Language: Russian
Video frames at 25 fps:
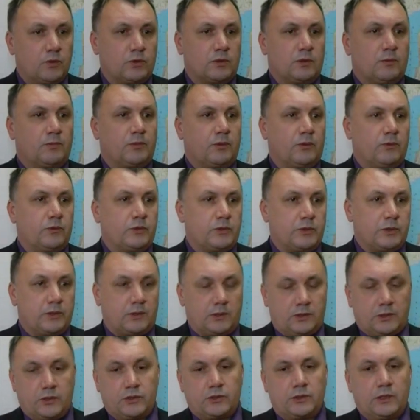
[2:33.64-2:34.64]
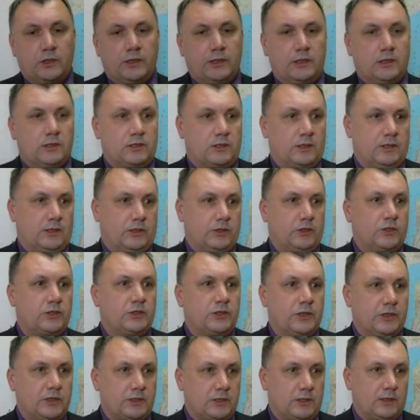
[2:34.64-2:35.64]
можно получить и тяжелейшие
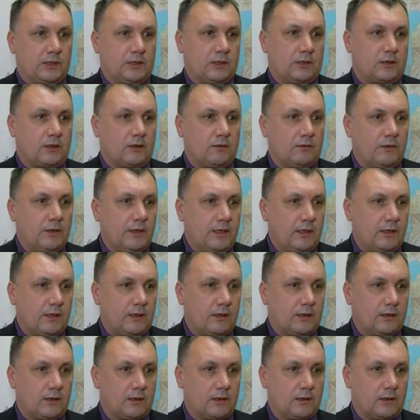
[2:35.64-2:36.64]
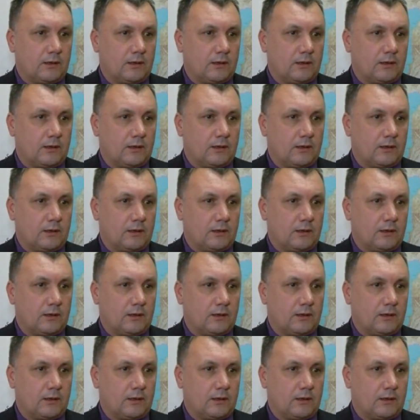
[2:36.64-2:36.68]
кишечные отравления,